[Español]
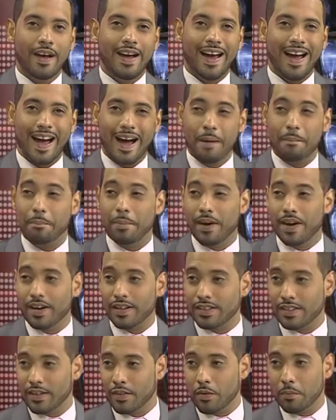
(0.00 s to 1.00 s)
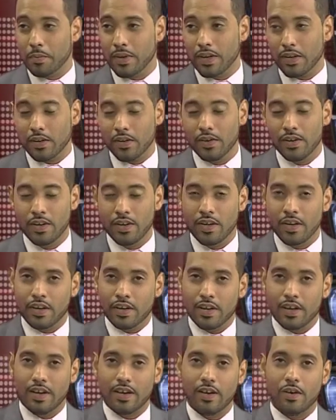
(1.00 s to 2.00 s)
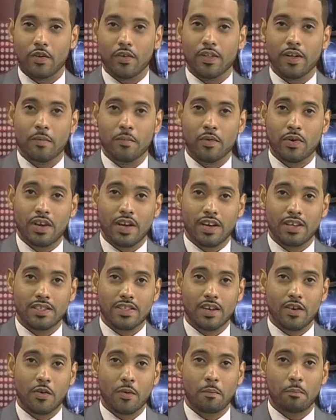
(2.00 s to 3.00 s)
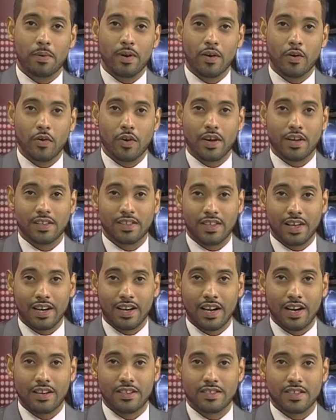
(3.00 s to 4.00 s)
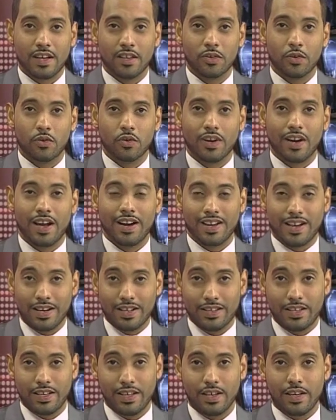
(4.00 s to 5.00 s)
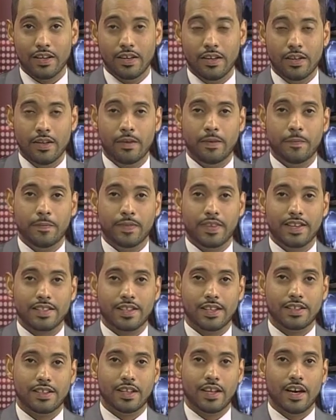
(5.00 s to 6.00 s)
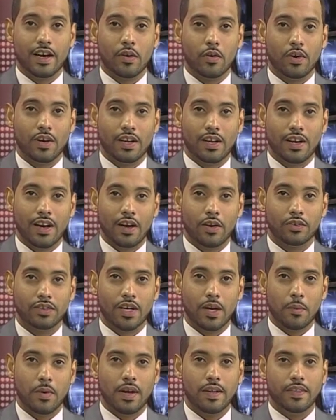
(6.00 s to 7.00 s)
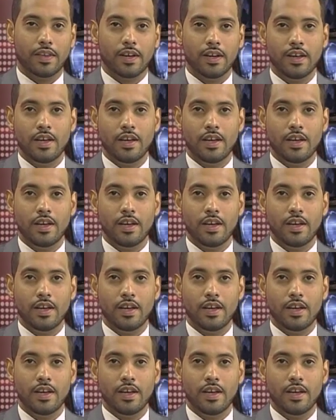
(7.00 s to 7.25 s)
Aparte, Domingo, que recordemos que ese complejo que está realizando la alcaldía de Santiago en la otra banda,